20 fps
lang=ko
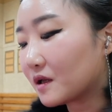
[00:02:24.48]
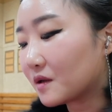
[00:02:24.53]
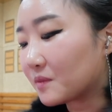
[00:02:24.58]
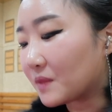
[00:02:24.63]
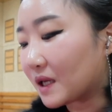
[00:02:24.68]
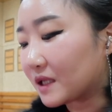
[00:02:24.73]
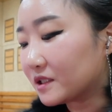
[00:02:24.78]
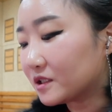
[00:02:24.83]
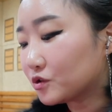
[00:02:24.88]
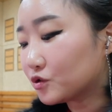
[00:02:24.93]

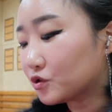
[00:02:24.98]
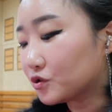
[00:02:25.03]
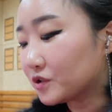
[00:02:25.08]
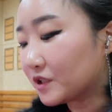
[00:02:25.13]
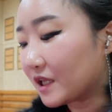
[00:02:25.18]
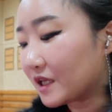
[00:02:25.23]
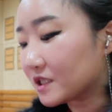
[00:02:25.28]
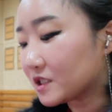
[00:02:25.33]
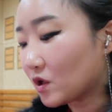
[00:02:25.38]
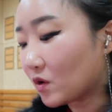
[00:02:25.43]
많은
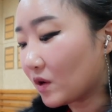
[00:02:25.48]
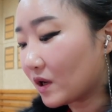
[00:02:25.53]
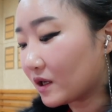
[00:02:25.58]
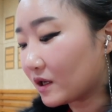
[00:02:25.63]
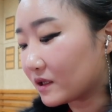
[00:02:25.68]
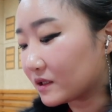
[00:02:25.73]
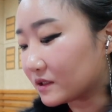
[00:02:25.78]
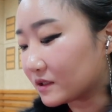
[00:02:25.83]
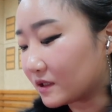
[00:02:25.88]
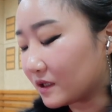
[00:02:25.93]
국내
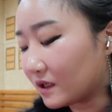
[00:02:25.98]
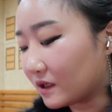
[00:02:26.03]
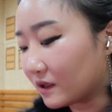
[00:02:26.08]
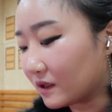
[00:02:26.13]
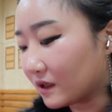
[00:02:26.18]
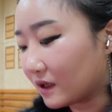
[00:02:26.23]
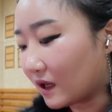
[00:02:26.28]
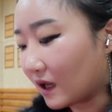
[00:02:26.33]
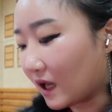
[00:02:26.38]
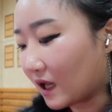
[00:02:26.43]
성악가들이
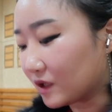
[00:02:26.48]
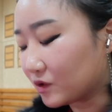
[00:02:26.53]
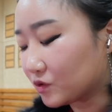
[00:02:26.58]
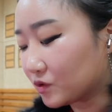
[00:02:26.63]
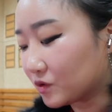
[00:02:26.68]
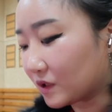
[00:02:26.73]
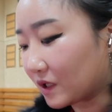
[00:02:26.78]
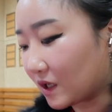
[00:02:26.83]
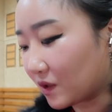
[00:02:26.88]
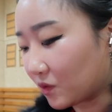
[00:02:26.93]

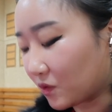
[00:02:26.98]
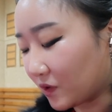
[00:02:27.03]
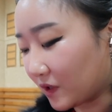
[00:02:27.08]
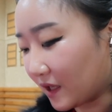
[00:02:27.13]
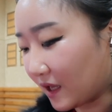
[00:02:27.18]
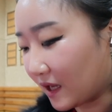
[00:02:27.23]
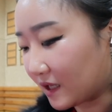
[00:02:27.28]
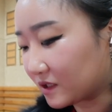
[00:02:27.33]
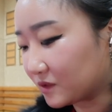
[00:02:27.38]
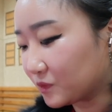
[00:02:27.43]
한국
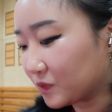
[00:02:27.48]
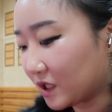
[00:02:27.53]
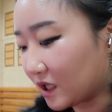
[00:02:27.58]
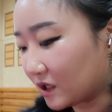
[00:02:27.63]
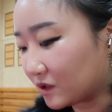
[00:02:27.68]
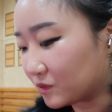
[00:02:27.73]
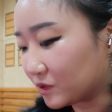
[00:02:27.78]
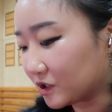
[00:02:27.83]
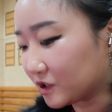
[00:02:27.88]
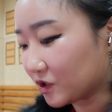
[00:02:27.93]
가곡의
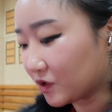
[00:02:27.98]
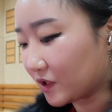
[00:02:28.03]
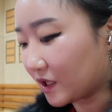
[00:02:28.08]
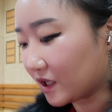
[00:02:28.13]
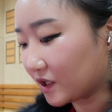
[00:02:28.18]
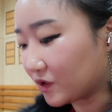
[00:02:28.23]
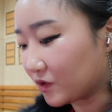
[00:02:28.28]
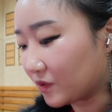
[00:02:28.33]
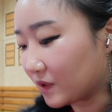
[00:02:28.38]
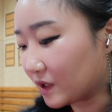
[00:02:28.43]
아름다움을
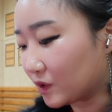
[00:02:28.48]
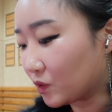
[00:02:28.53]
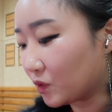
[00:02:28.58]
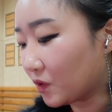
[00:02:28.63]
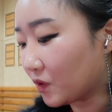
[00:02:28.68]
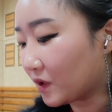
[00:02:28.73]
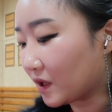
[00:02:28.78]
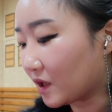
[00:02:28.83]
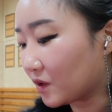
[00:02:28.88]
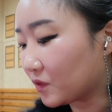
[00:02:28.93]
전하기 위해
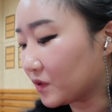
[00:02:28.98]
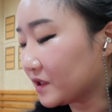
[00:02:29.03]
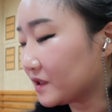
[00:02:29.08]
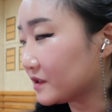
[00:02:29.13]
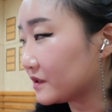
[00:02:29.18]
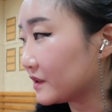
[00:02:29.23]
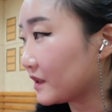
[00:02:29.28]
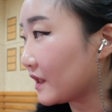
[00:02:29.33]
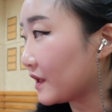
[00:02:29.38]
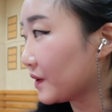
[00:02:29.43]
노력하고
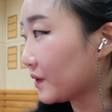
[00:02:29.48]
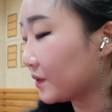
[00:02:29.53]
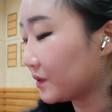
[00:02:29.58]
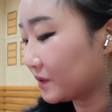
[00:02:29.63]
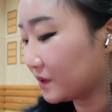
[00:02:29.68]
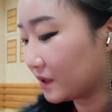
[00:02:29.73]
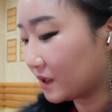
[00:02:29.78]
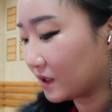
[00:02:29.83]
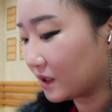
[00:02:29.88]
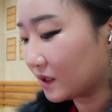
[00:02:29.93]
있는데요.
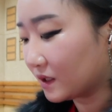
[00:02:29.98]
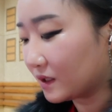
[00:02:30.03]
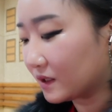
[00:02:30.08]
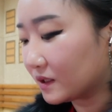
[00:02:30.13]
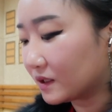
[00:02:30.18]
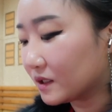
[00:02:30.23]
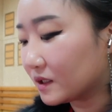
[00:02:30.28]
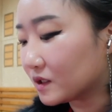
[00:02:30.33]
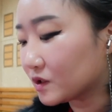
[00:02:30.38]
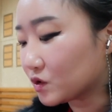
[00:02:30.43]

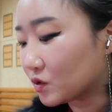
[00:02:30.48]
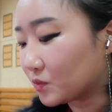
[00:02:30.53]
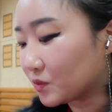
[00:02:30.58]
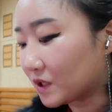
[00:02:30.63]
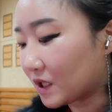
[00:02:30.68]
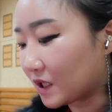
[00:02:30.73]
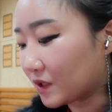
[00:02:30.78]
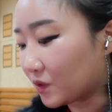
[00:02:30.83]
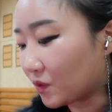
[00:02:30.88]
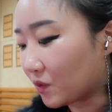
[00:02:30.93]

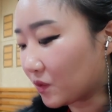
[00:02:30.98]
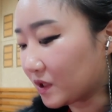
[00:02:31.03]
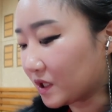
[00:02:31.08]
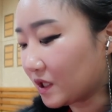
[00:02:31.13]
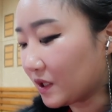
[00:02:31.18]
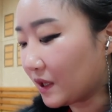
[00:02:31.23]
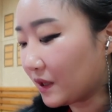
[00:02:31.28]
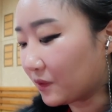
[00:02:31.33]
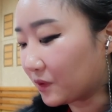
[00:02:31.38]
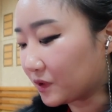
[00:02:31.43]
소프라노
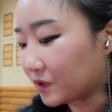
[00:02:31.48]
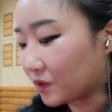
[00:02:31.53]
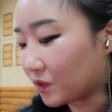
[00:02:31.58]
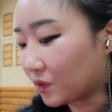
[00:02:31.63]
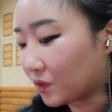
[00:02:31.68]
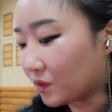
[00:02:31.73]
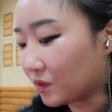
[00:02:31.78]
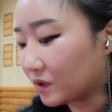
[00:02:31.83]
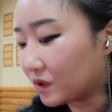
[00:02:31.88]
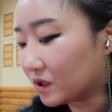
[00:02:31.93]

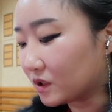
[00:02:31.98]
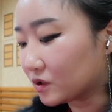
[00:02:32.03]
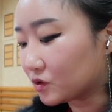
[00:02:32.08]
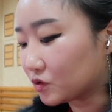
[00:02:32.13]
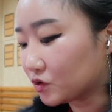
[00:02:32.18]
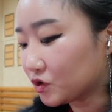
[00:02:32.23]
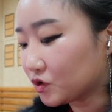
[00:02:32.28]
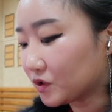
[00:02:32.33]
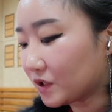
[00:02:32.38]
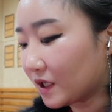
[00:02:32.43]
이혜원도
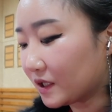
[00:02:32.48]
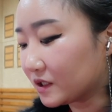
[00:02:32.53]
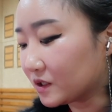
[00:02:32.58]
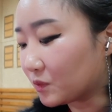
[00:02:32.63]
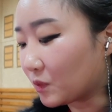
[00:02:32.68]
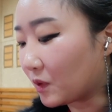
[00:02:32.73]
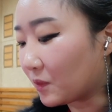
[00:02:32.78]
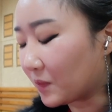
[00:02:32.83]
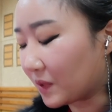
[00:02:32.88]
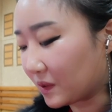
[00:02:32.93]
꾸준한
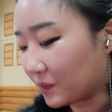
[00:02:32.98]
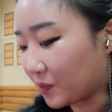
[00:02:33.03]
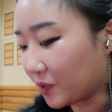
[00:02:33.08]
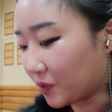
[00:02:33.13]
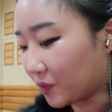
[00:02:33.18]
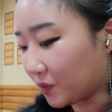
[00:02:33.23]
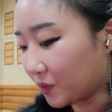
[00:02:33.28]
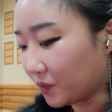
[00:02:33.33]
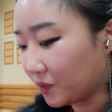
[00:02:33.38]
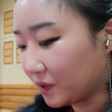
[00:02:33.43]
음원
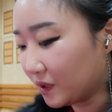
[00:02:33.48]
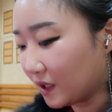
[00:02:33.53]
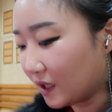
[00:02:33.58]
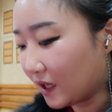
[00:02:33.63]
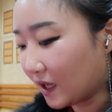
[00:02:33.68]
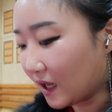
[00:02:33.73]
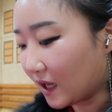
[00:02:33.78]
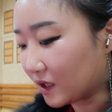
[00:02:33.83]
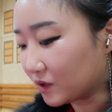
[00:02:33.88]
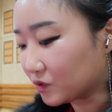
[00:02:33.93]
발표로
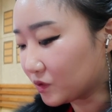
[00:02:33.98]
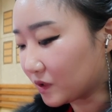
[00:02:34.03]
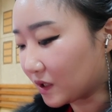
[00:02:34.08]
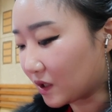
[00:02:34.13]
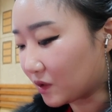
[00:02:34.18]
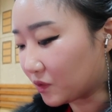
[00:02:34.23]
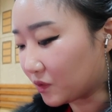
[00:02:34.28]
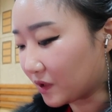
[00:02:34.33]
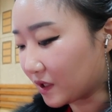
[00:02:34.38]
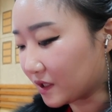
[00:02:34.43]
한국
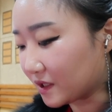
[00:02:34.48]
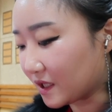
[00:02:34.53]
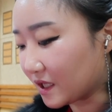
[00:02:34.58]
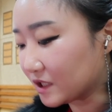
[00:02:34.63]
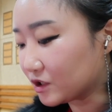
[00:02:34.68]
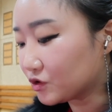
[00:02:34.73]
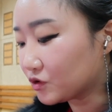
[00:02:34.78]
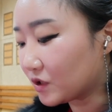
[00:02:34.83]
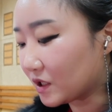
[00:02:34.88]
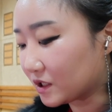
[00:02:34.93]
가곡의
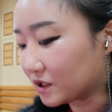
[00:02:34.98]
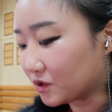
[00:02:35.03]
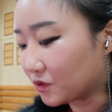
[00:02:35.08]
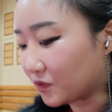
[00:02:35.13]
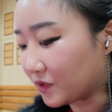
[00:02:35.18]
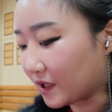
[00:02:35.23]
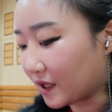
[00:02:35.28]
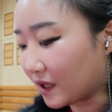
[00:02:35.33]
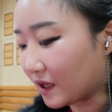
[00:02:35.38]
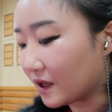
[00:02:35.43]
대중화를
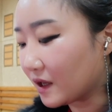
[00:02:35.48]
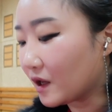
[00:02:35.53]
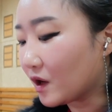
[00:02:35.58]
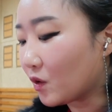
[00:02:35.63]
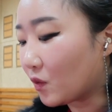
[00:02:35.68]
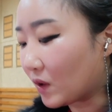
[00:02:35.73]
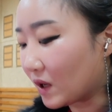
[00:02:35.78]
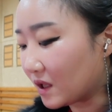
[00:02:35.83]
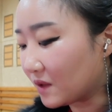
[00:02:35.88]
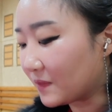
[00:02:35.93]
위해
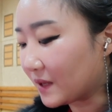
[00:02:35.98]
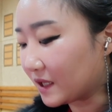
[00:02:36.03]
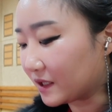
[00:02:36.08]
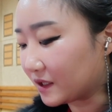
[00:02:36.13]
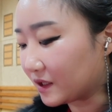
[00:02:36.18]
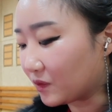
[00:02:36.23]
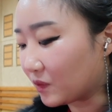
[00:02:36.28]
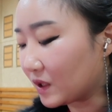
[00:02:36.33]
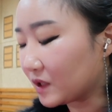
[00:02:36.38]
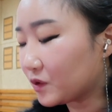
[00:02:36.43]

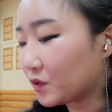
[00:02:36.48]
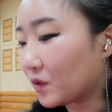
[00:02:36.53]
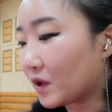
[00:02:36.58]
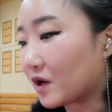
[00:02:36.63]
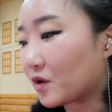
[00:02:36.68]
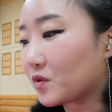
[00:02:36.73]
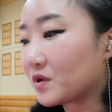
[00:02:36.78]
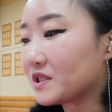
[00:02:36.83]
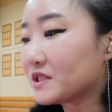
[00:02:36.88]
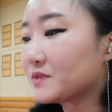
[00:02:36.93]
활발히
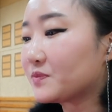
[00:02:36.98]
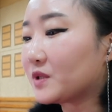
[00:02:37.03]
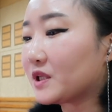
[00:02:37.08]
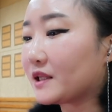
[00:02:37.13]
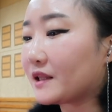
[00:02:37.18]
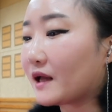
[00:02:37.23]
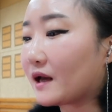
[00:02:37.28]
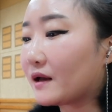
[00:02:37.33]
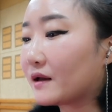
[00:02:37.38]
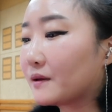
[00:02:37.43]
활동하고
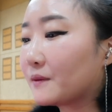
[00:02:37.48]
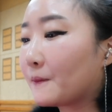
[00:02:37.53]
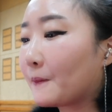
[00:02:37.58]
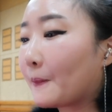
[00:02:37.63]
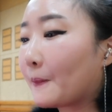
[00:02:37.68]
있습니다.